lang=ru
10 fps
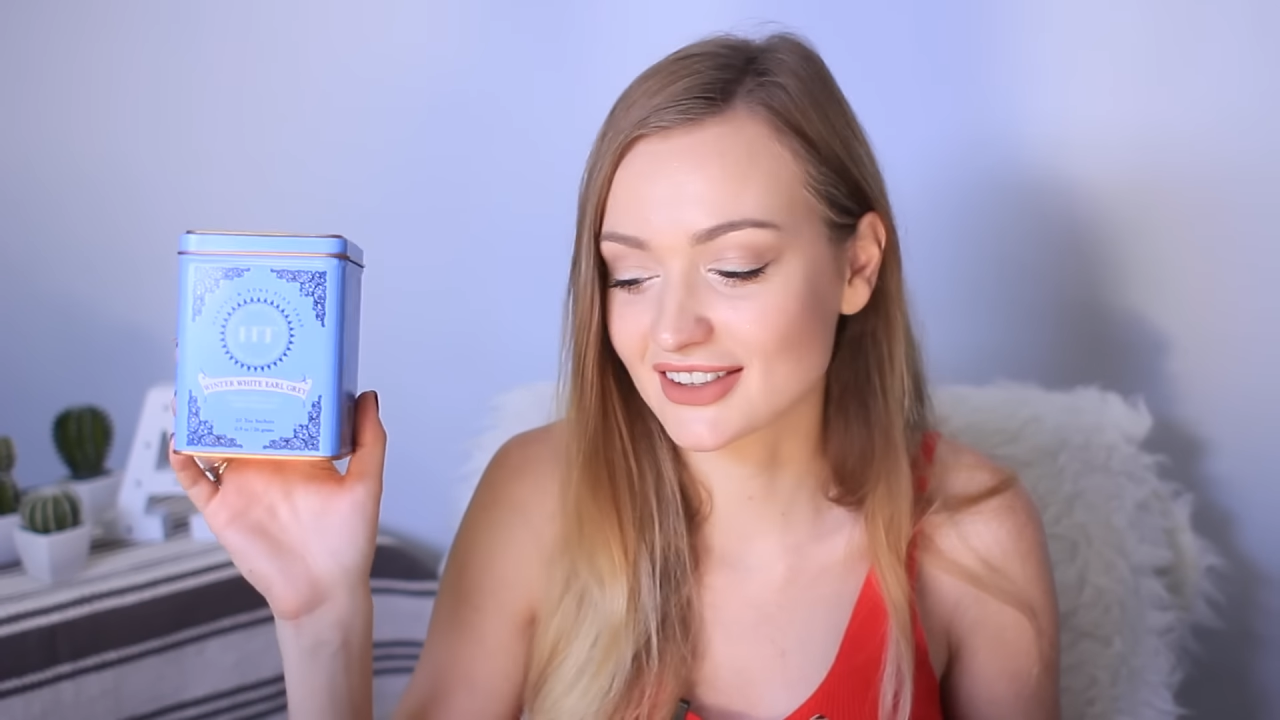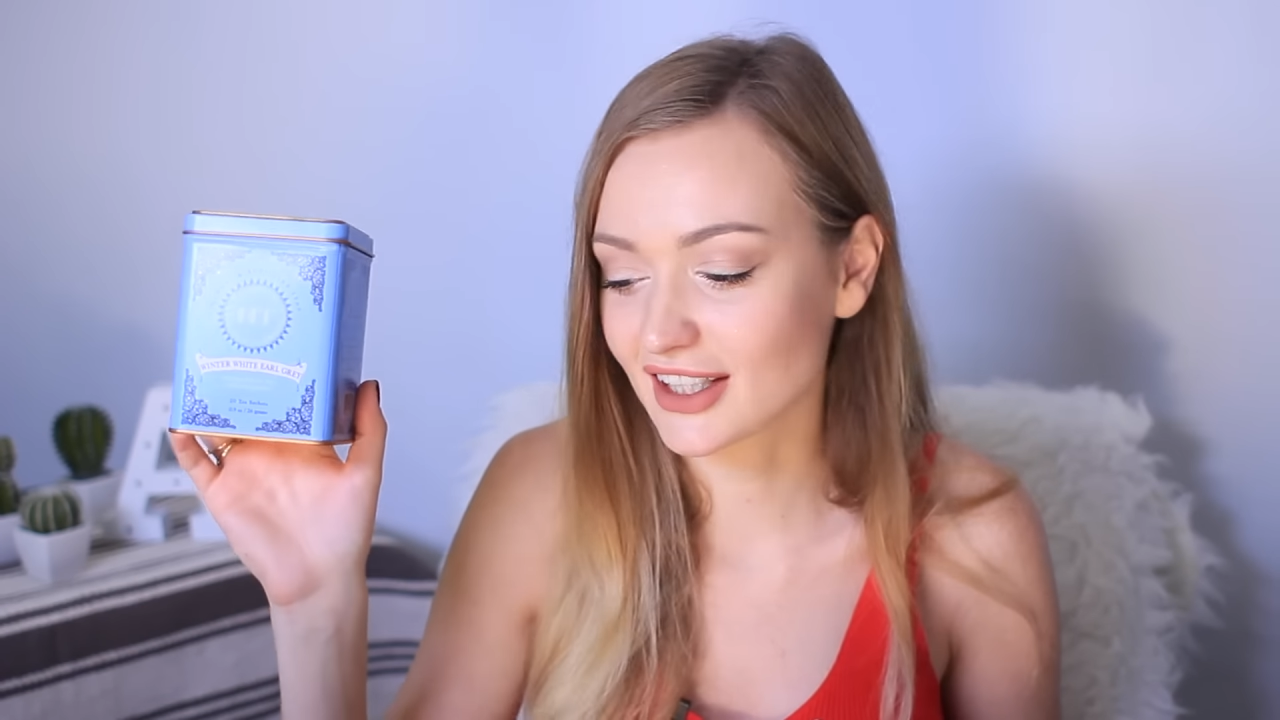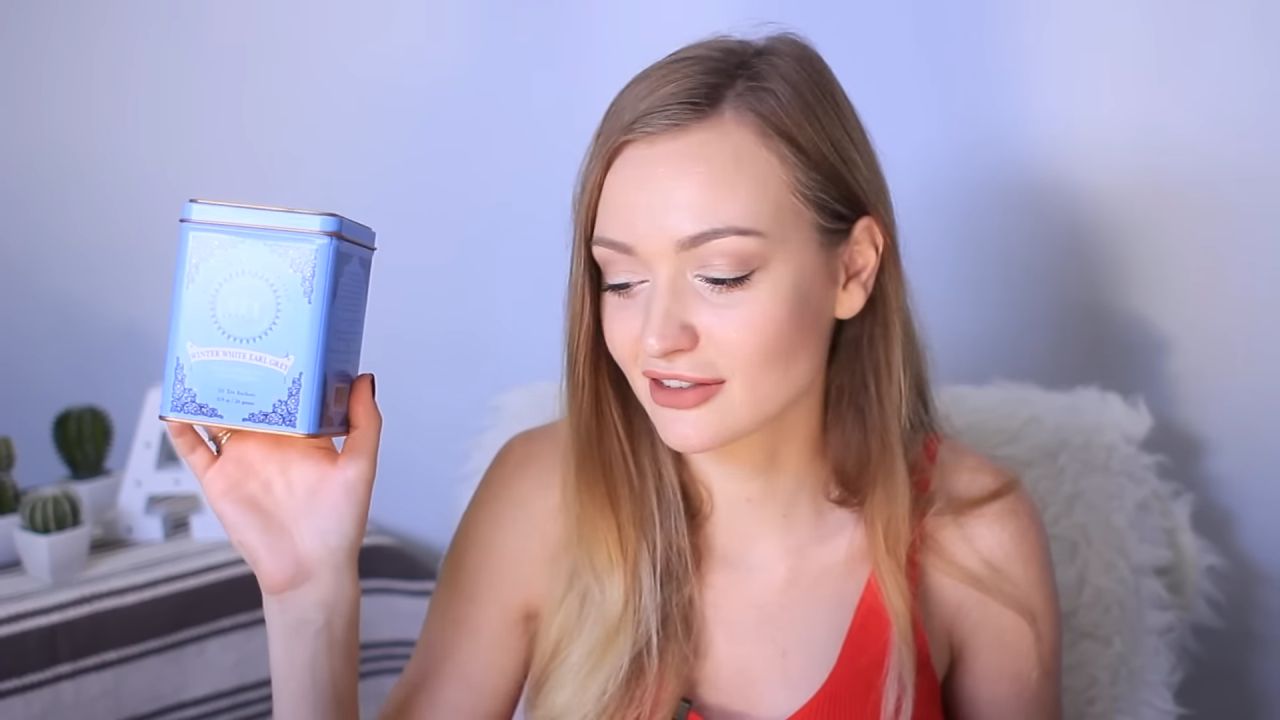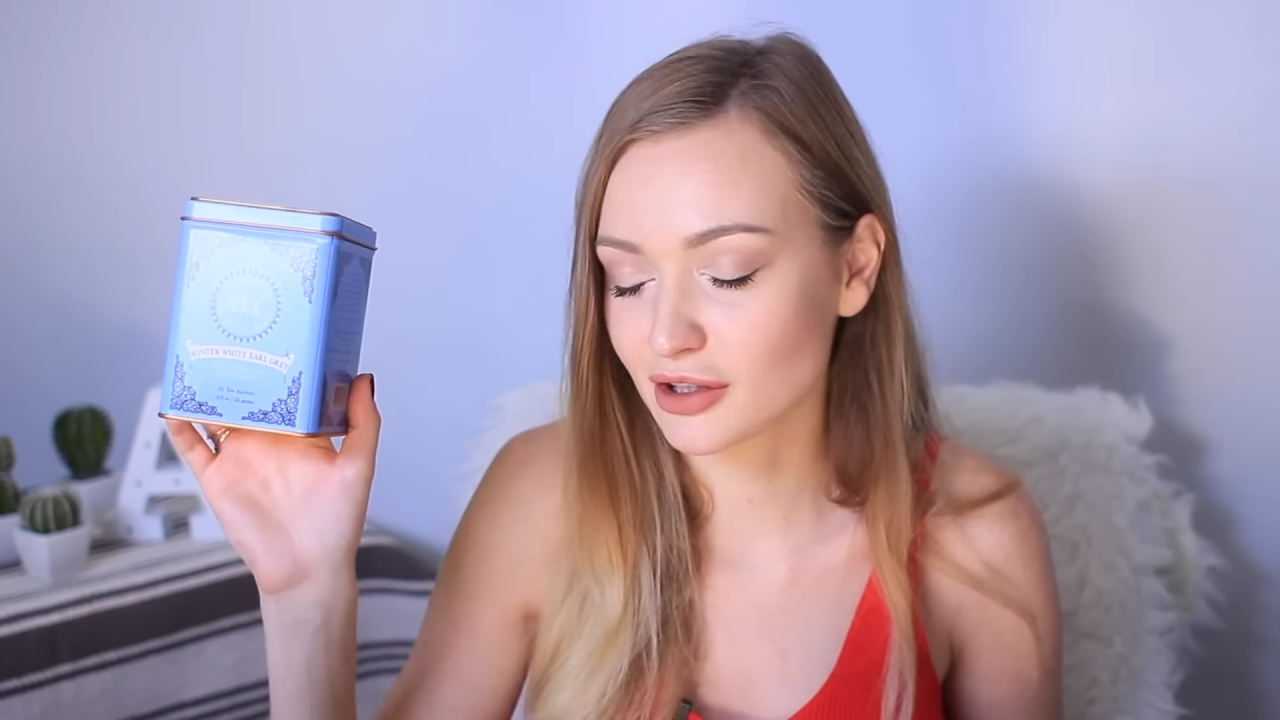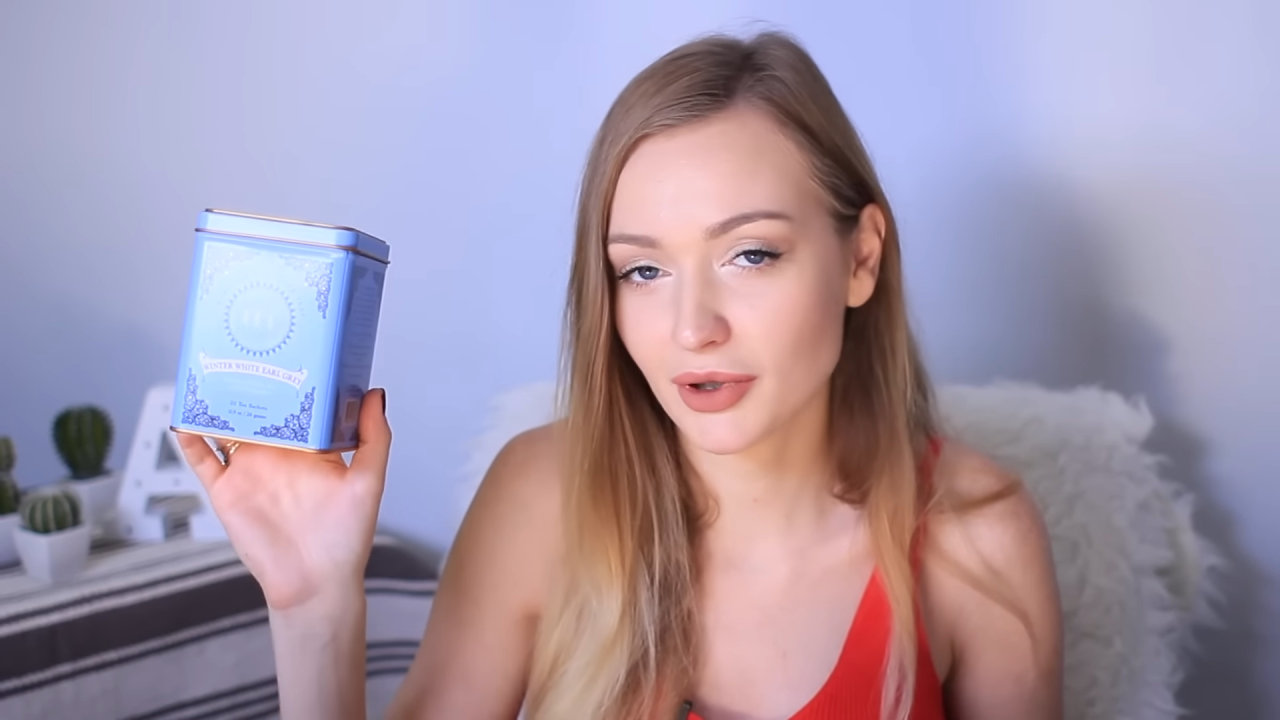
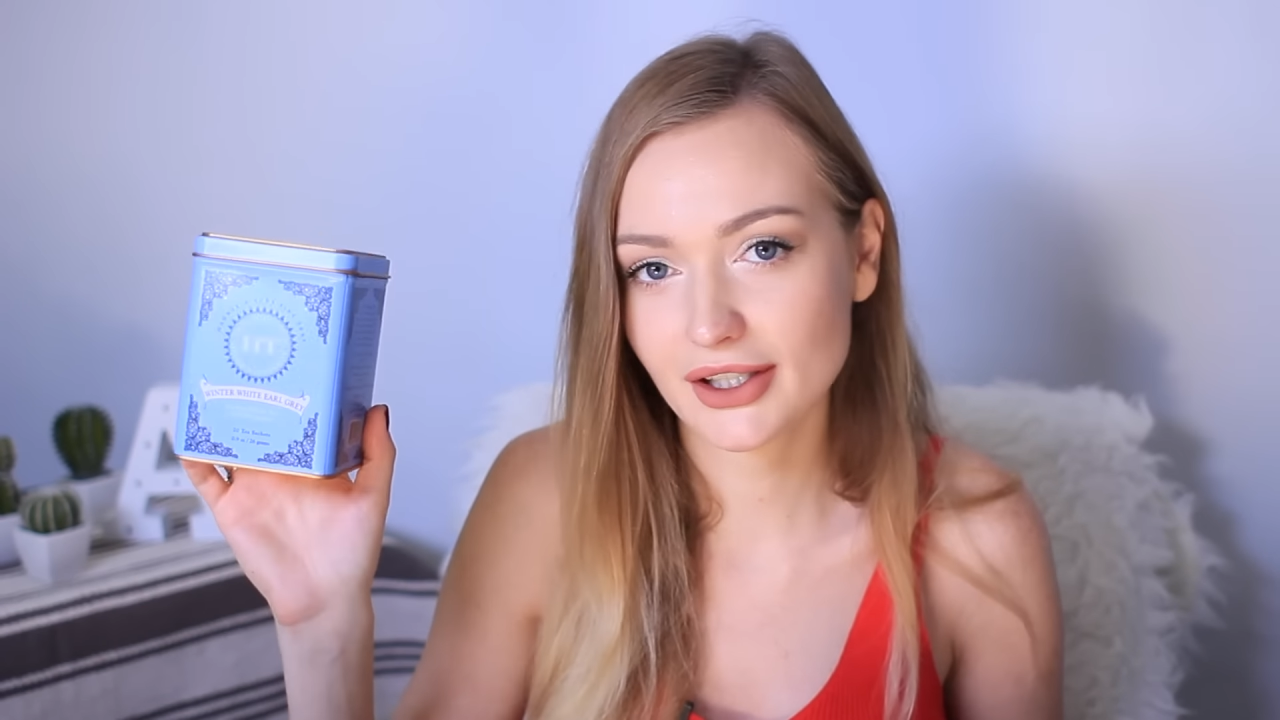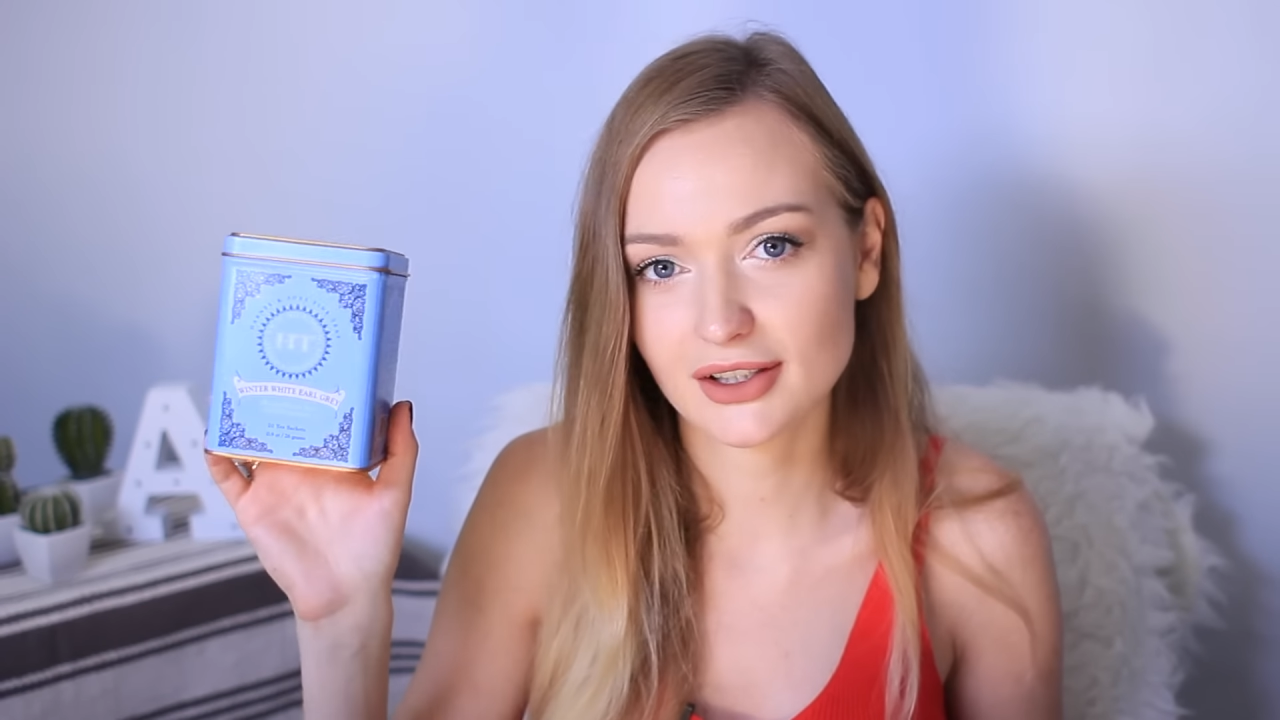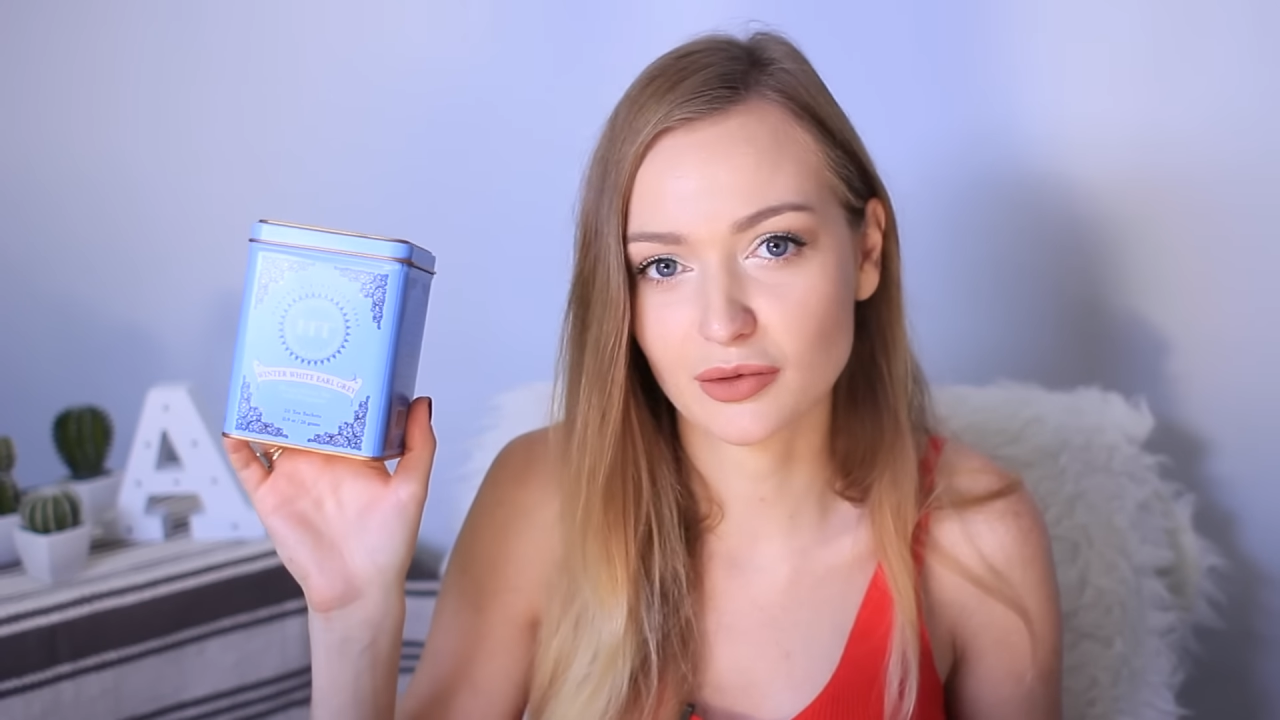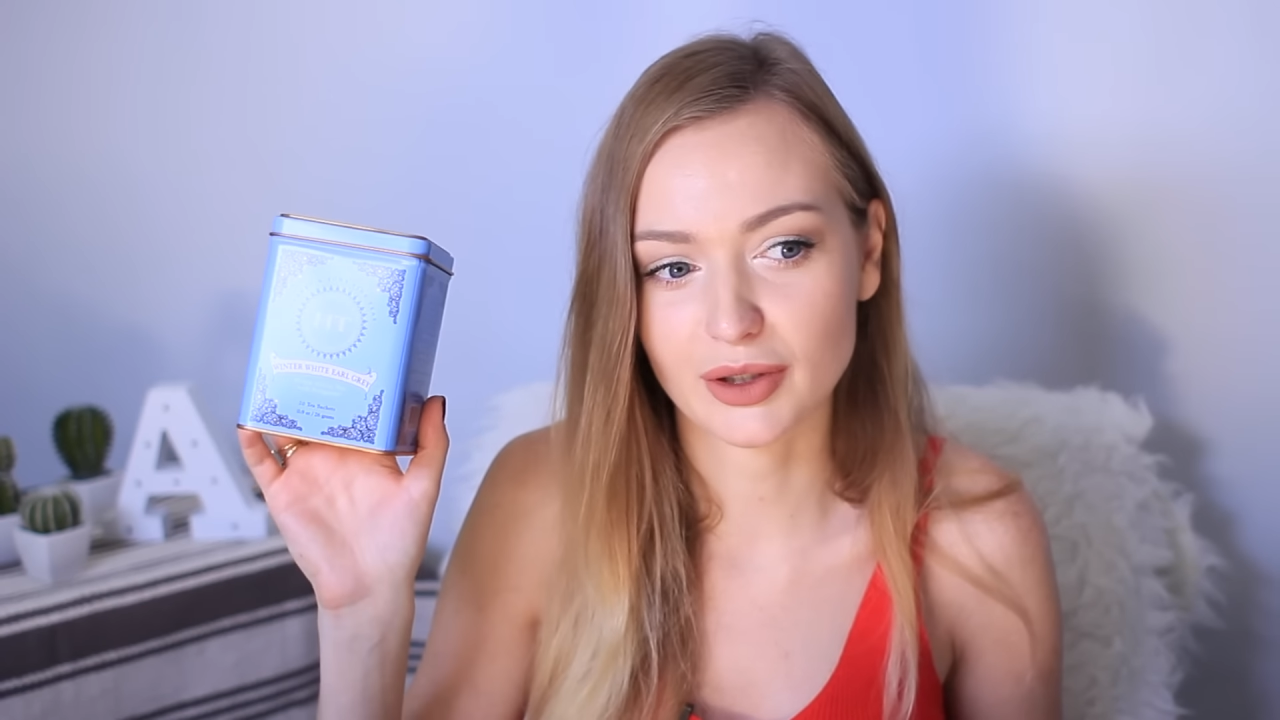знак внимания,